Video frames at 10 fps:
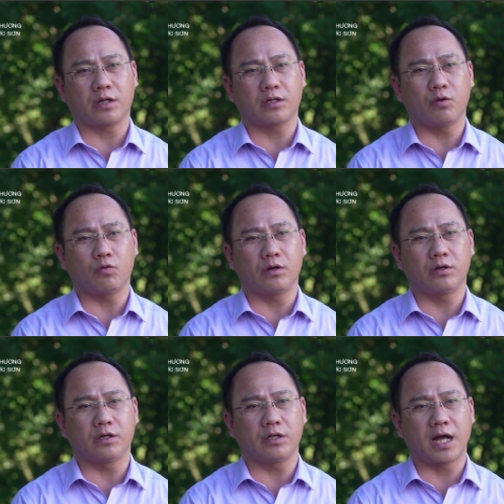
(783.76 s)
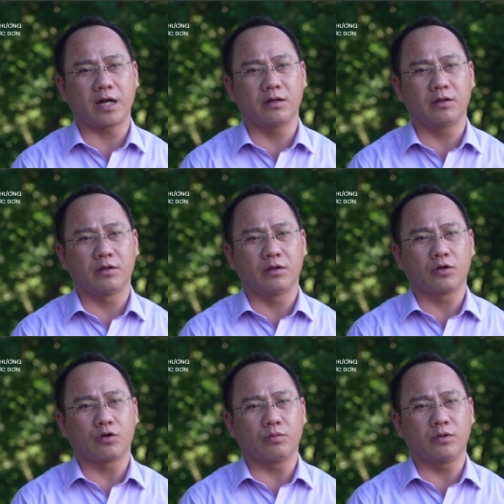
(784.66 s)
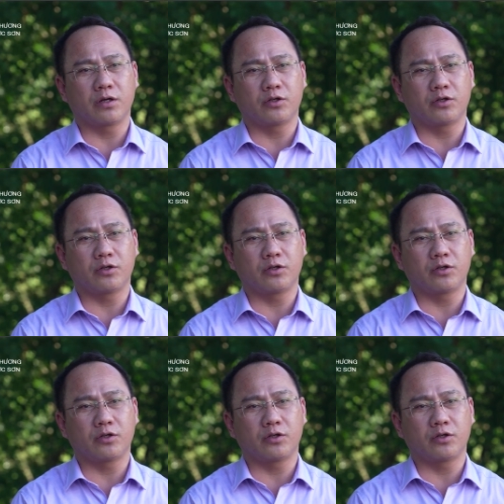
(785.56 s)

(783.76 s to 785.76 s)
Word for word: nhận thức của người dân cũng như